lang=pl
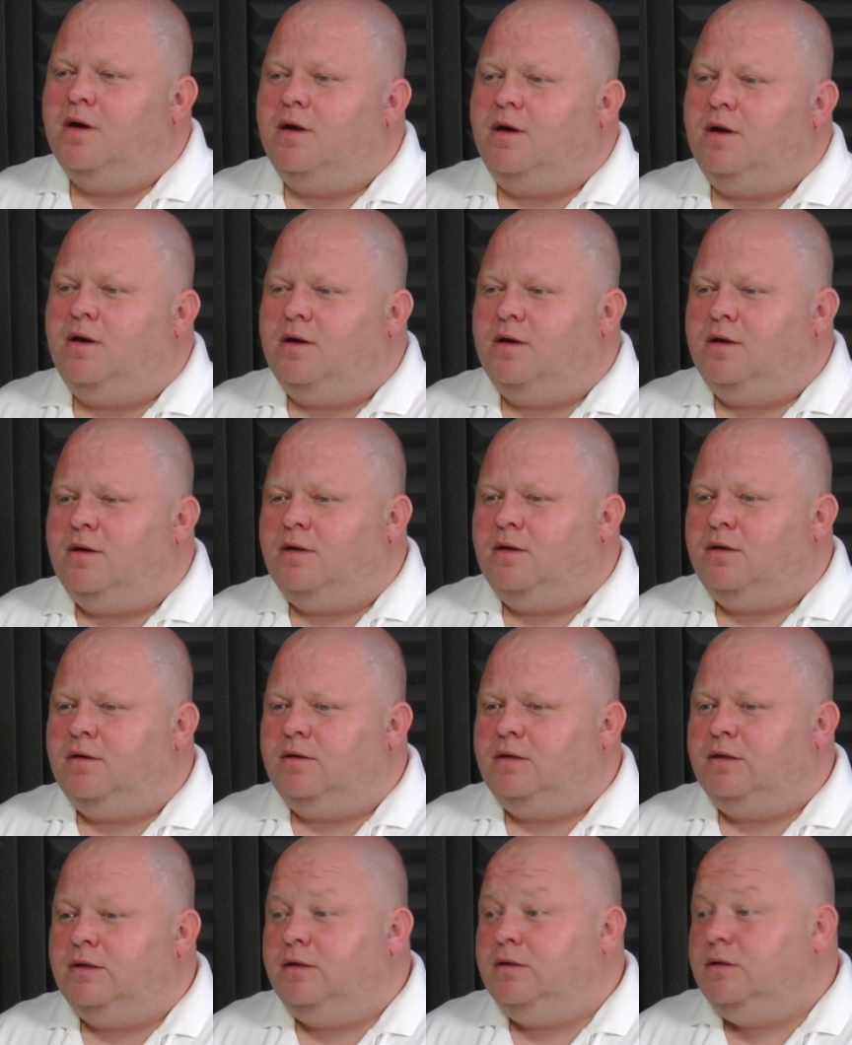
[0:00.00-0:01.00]
E,
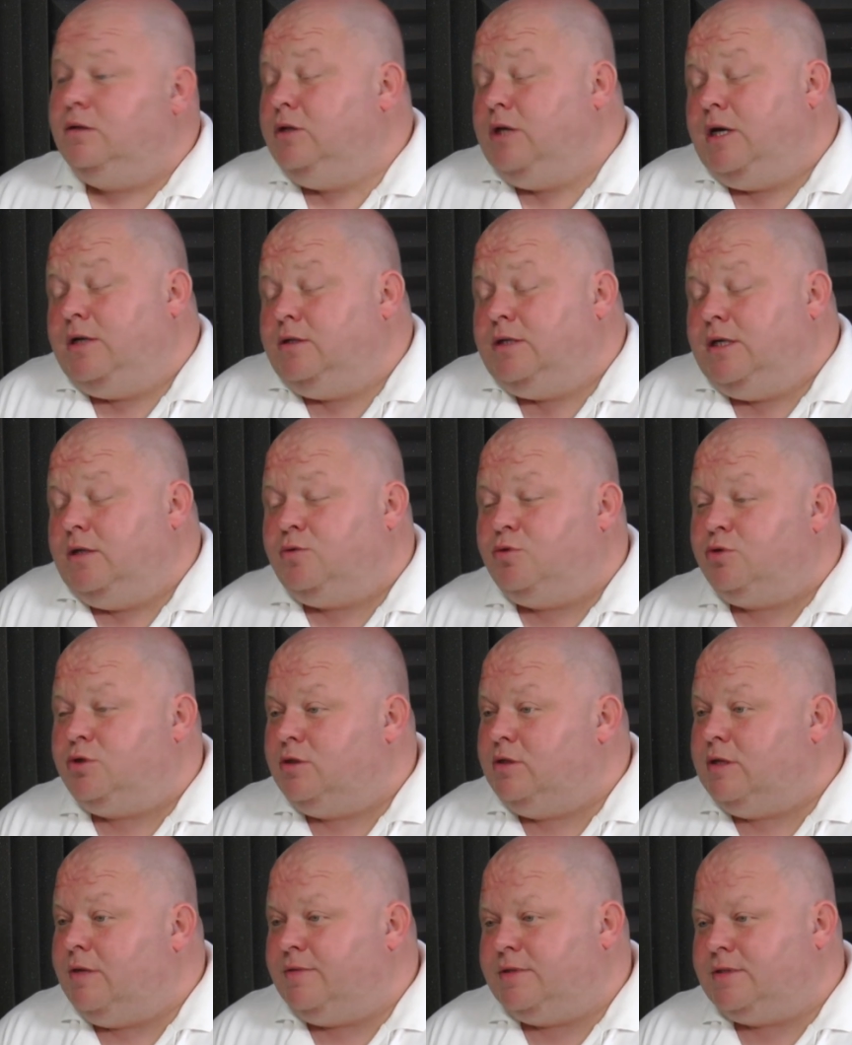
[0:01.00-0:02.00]
I nie,
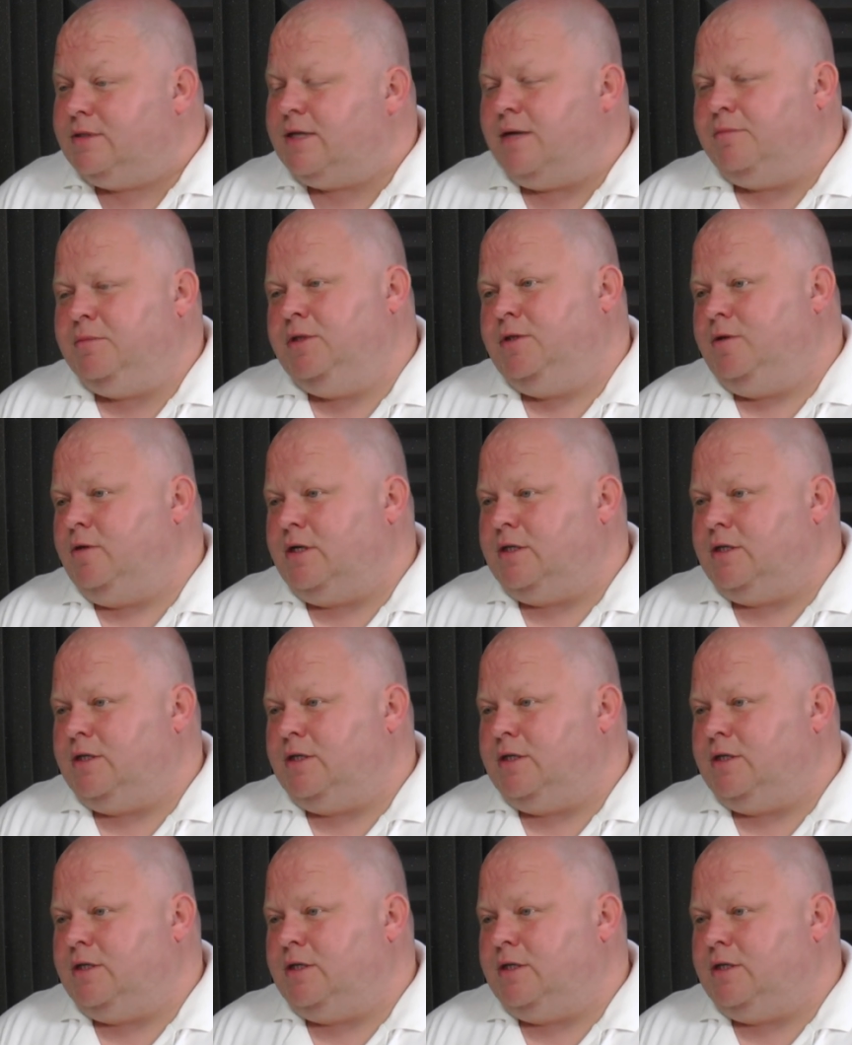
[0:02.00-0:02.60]
niektórzy nawet sami do